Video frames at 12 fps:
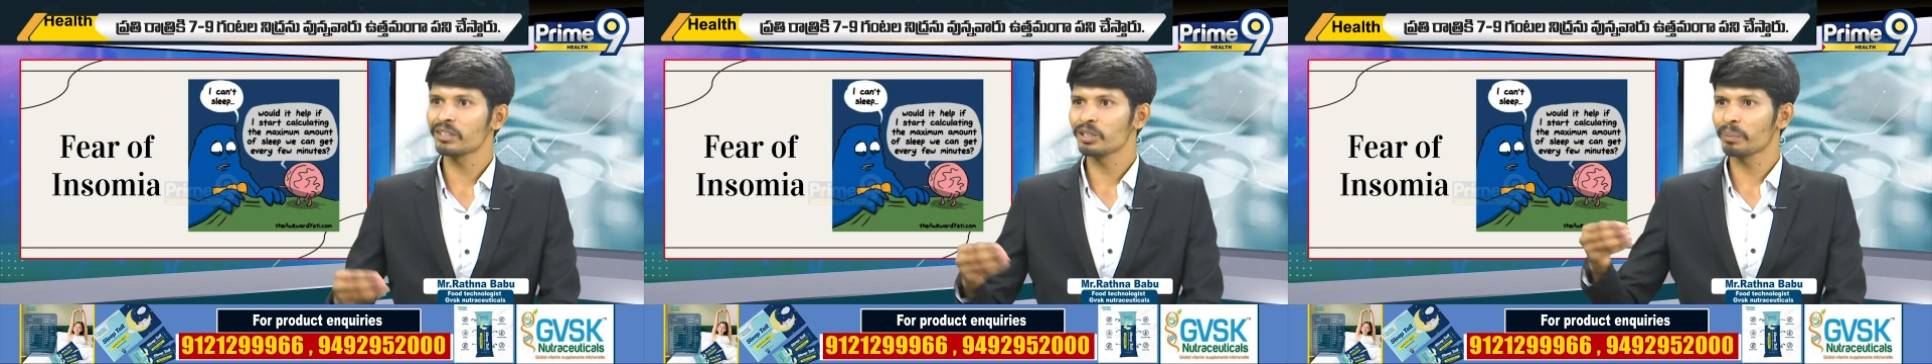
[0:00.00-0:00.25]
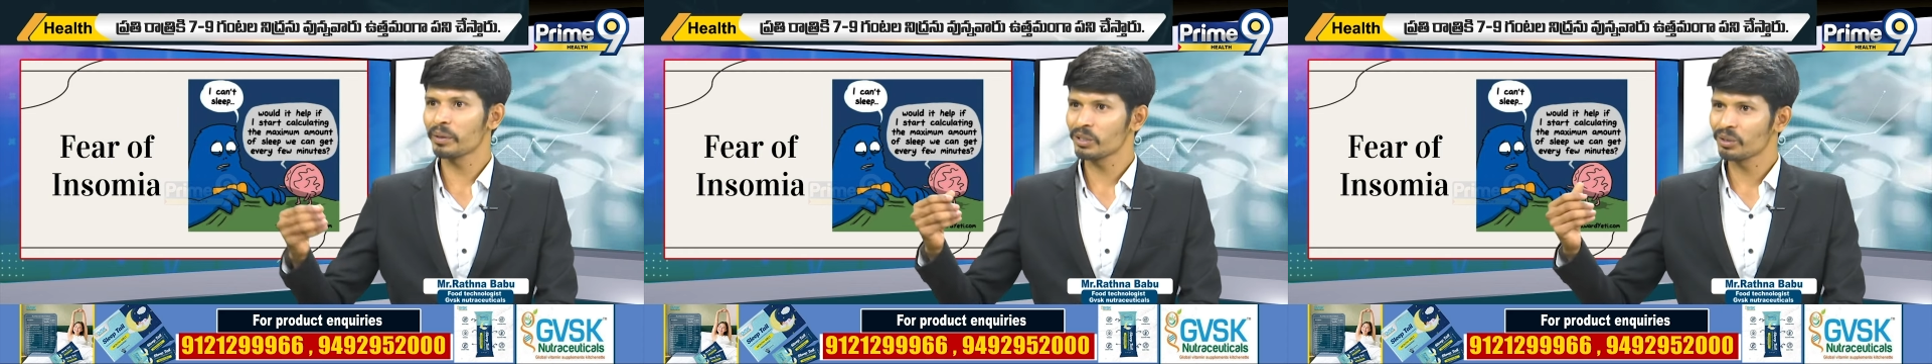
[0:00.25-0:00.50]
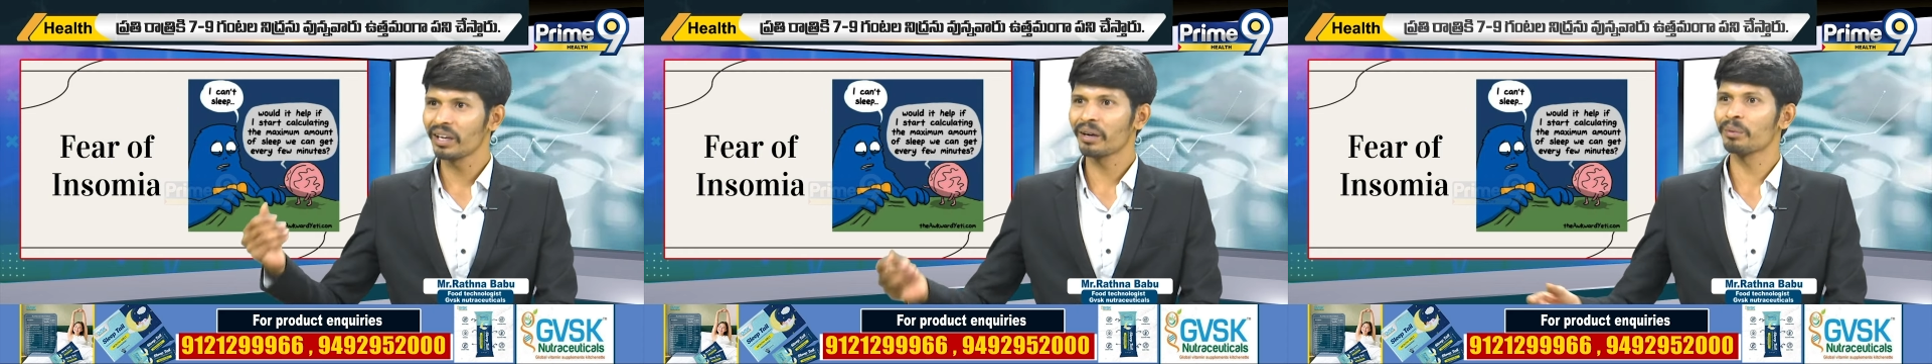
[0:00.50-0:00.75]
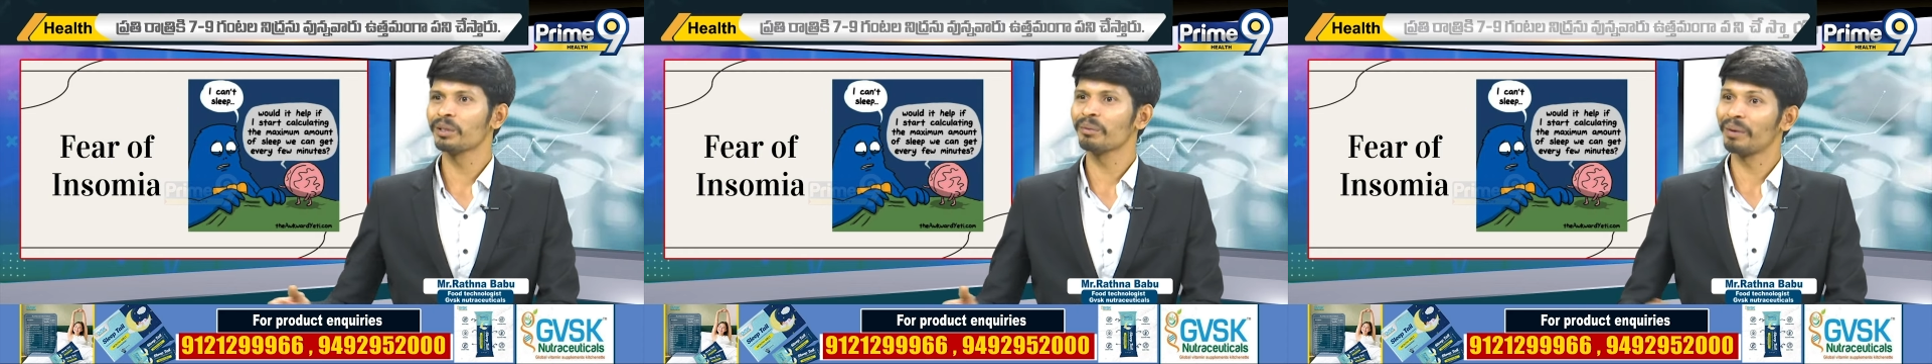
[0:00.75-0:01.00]
అని చెప్పేసో
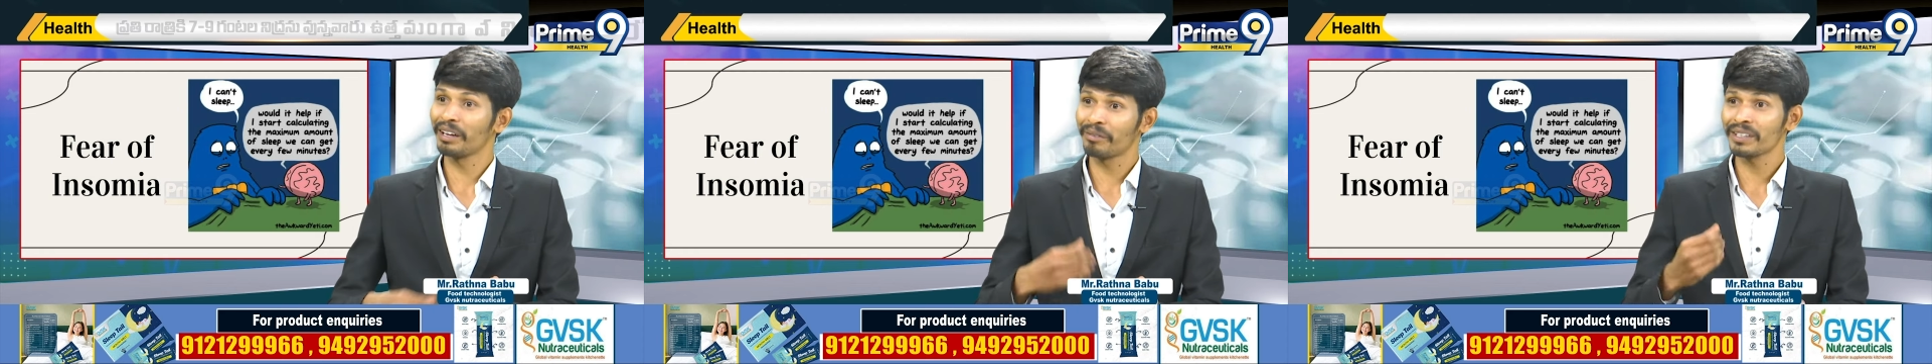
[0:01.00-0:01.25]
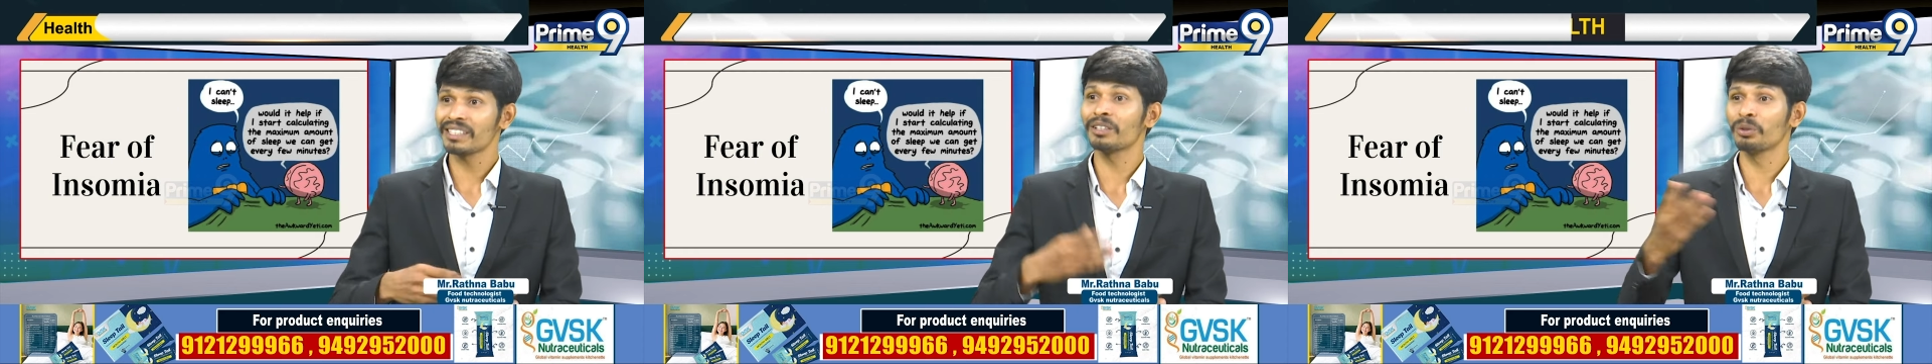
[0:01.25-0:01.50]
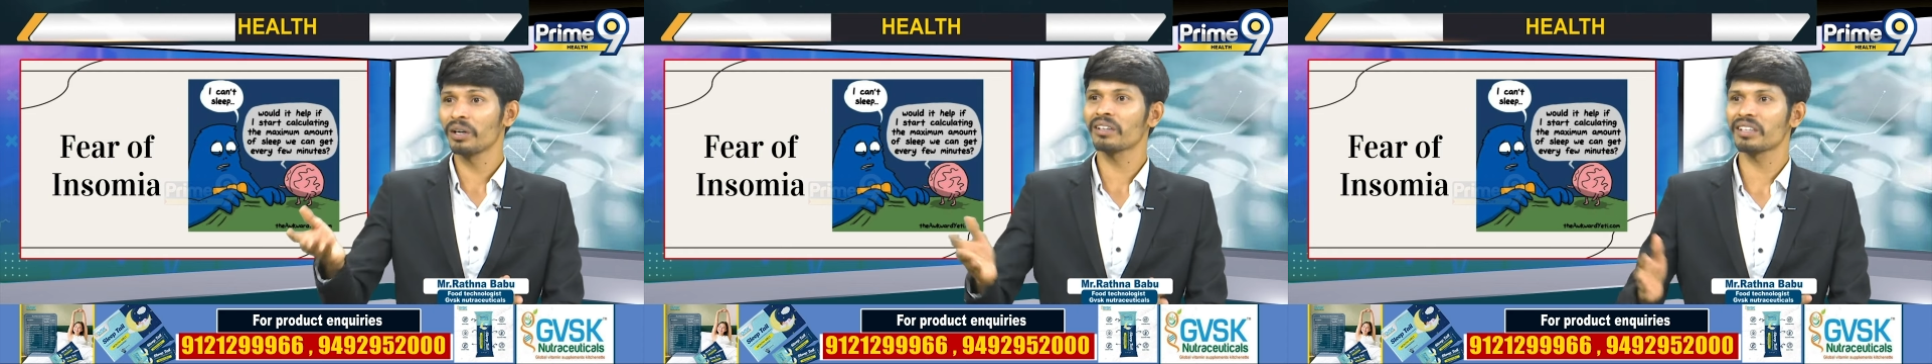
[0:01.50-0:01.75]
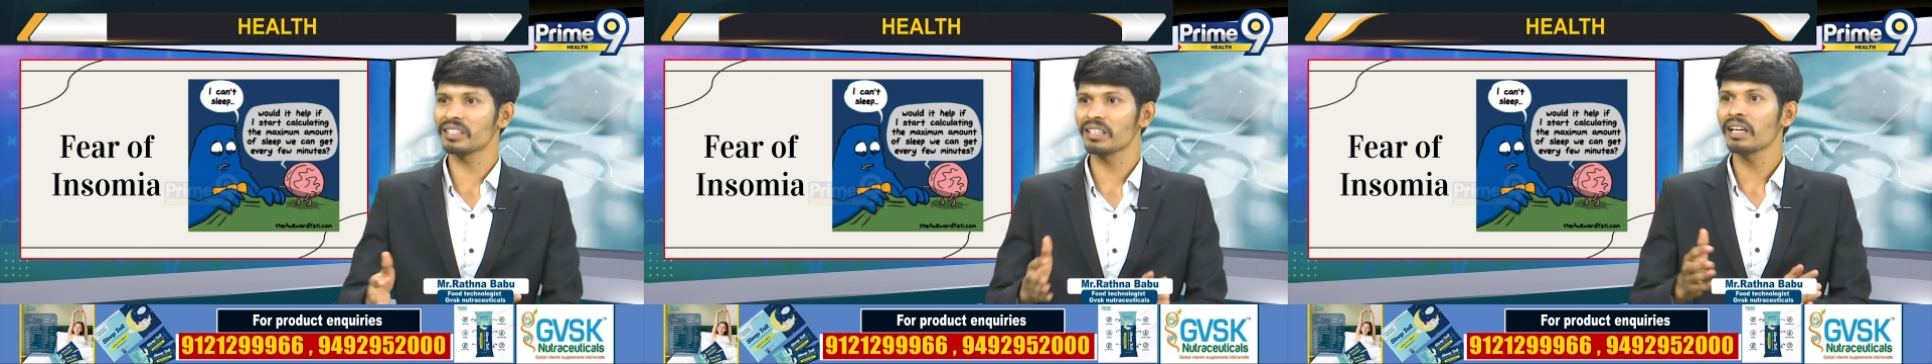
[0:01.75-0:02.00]
లేకపోతే బ్రేక్ఫాస్ట్
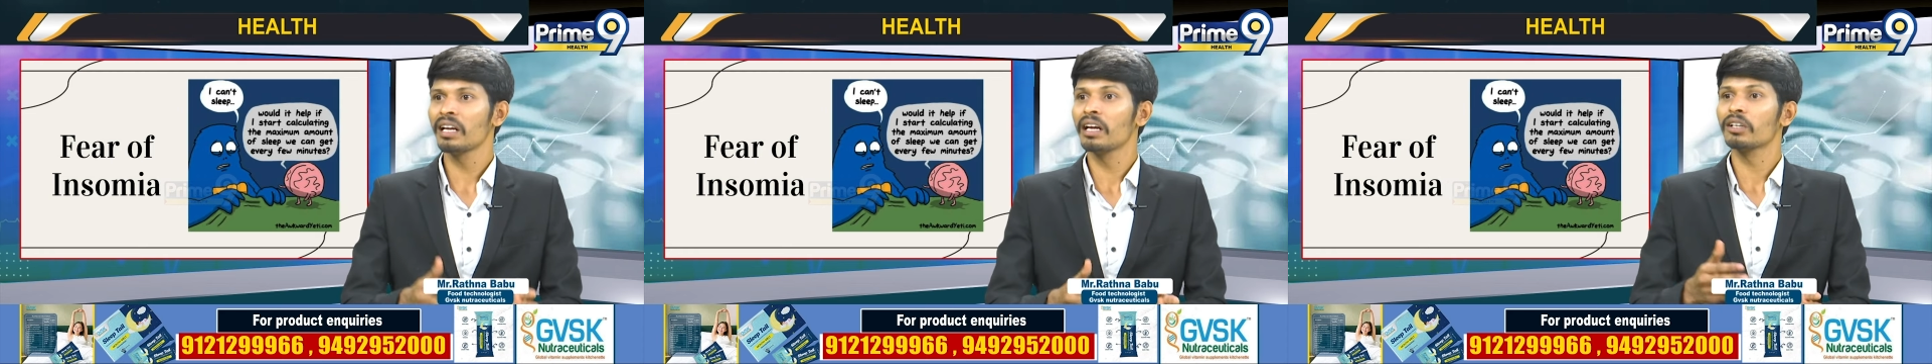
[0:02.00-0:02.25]
టువెల్వ్ లేదా